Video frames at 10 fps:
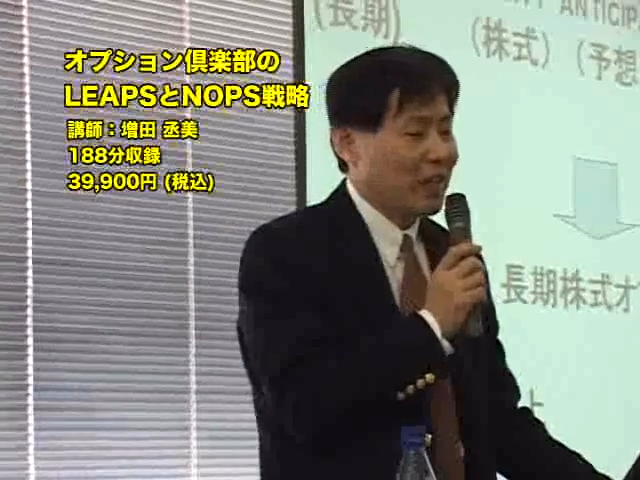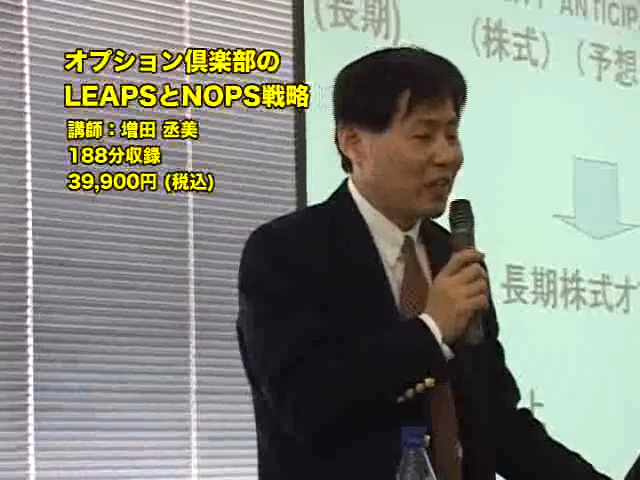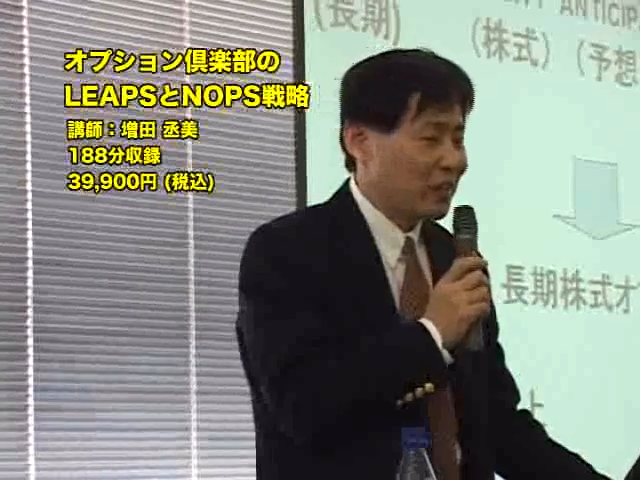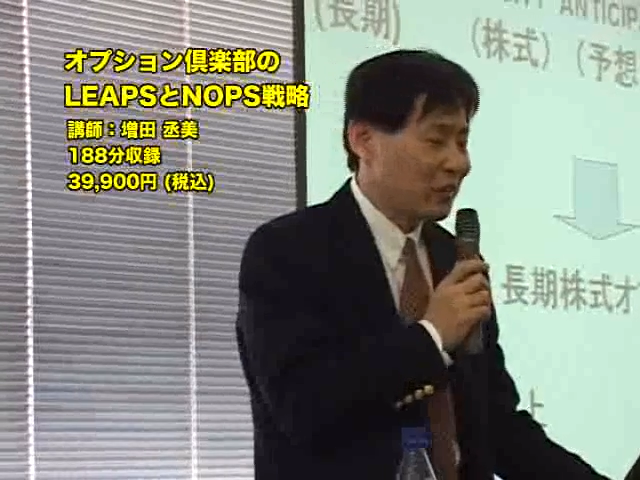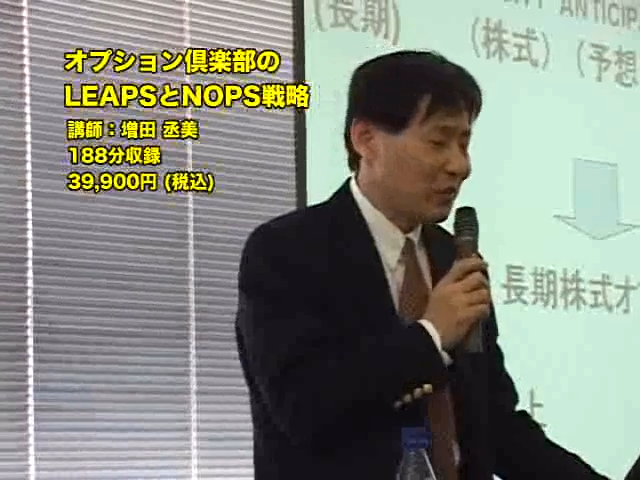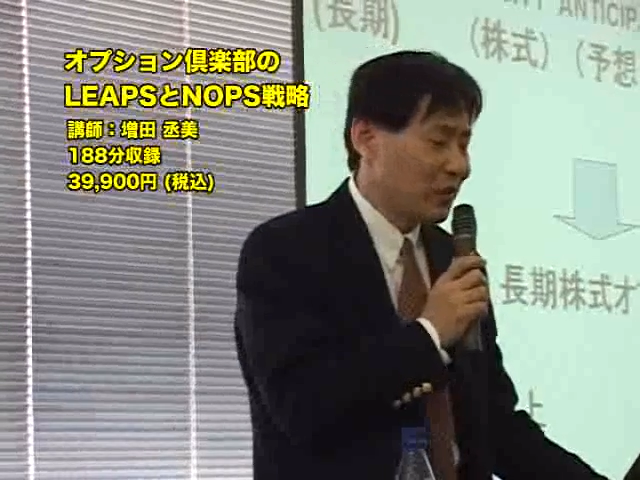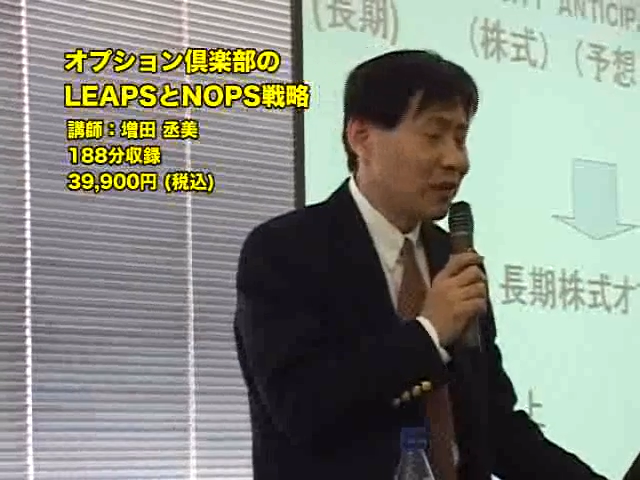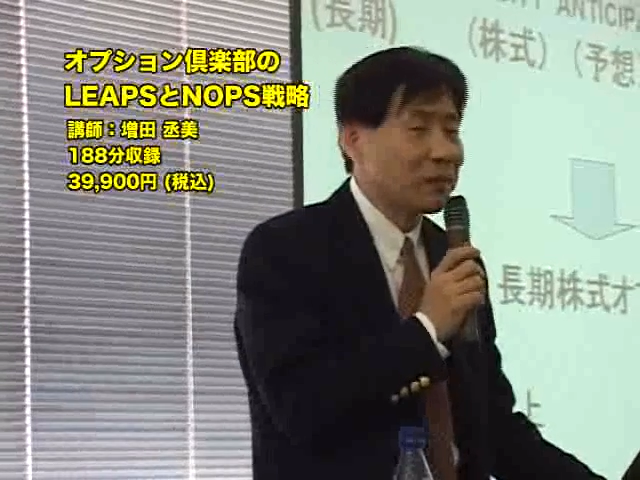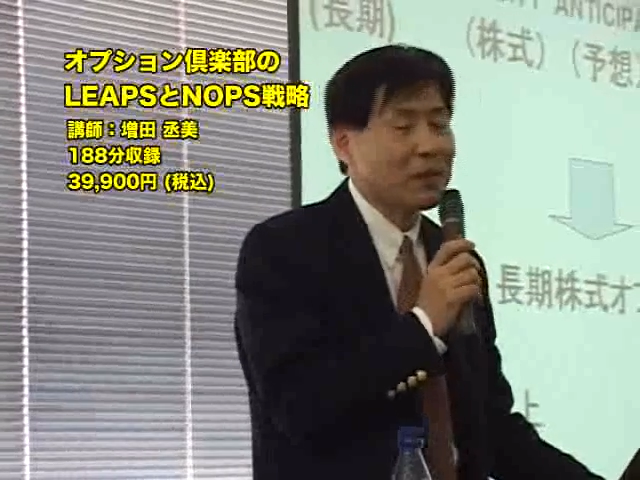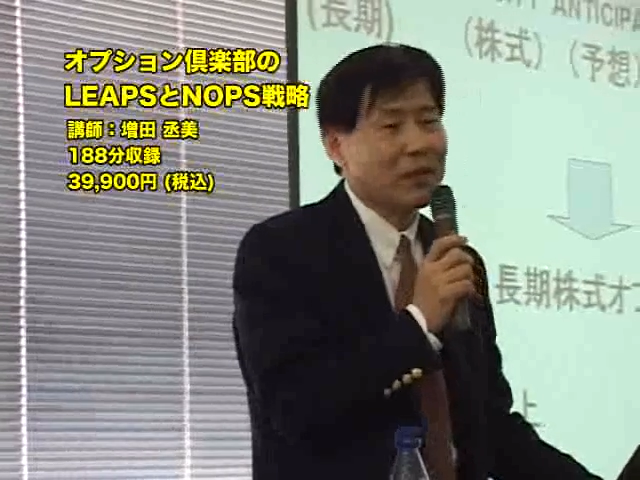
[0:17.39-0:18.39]
えー、すご
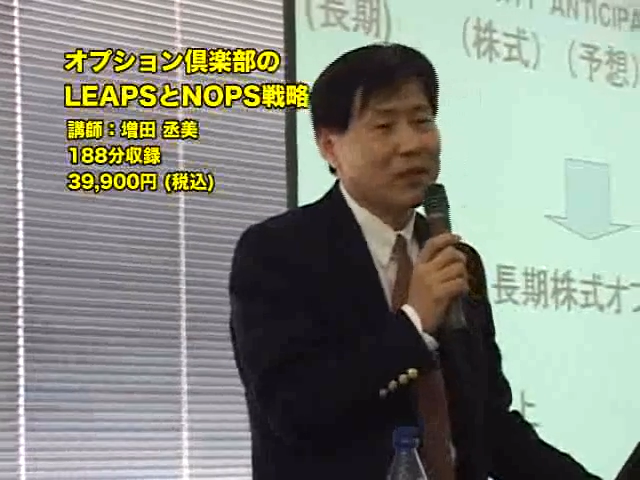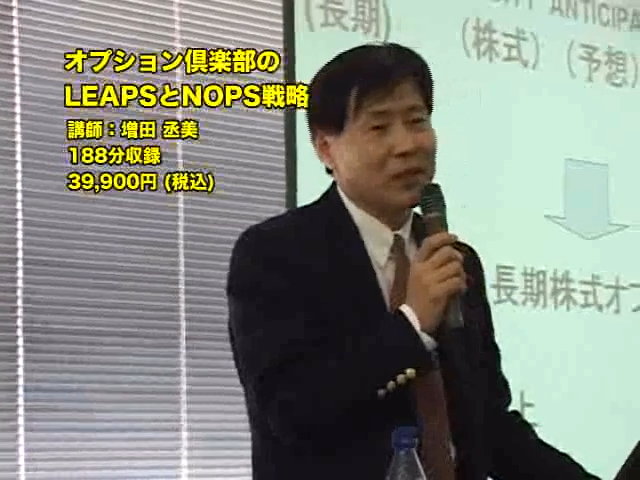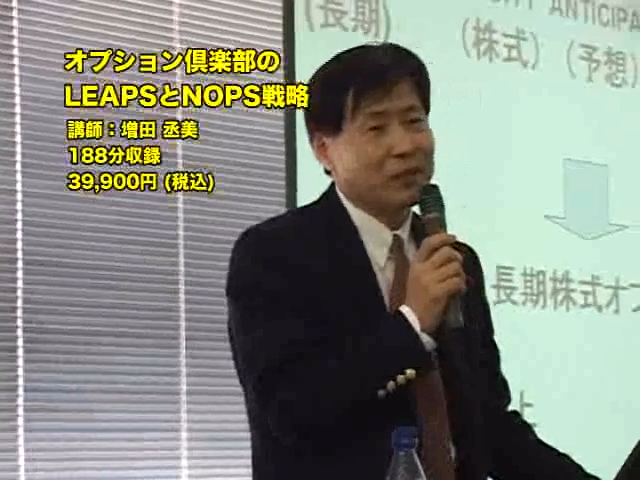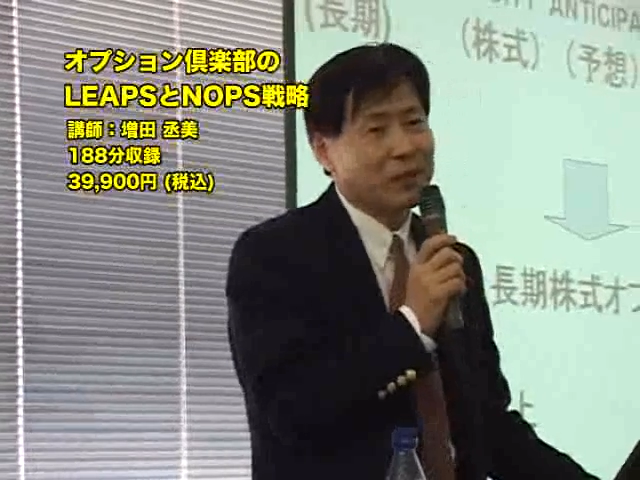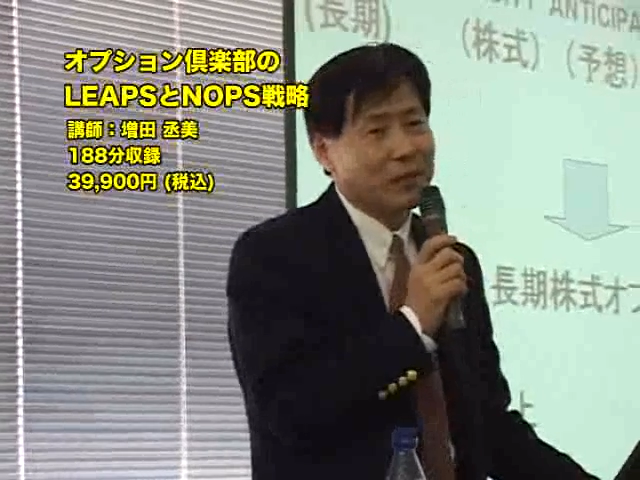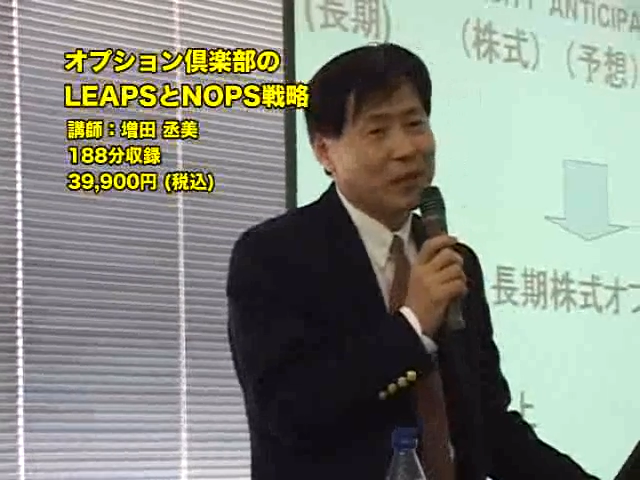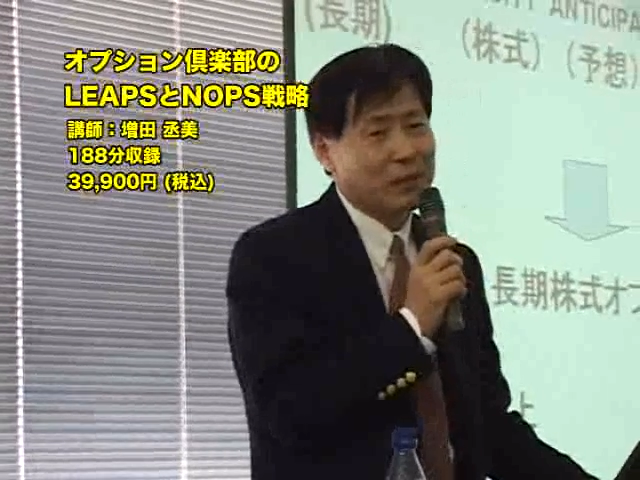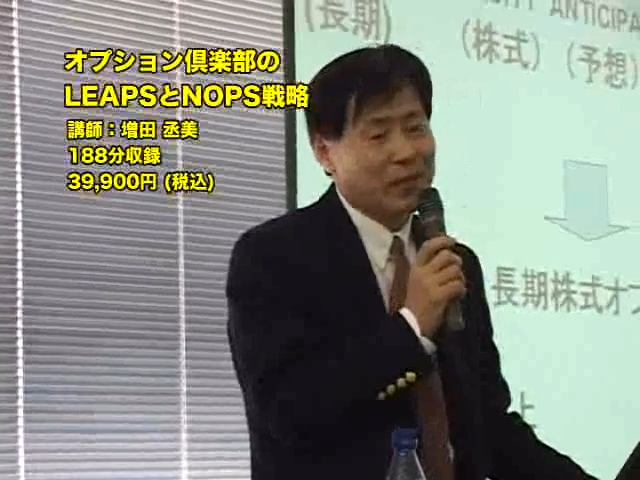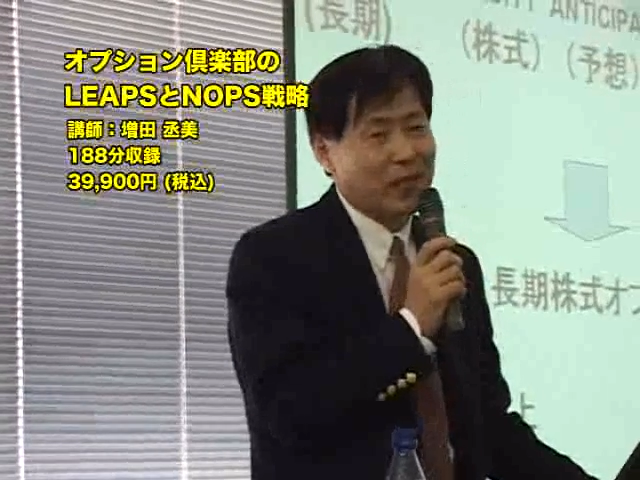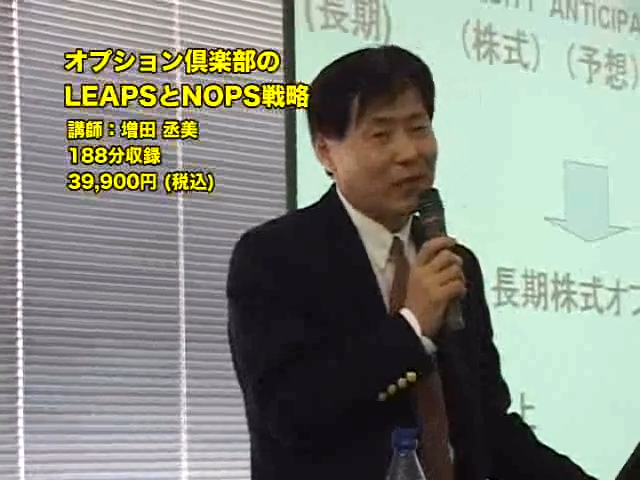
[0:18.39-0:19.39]
い利回りで運用して、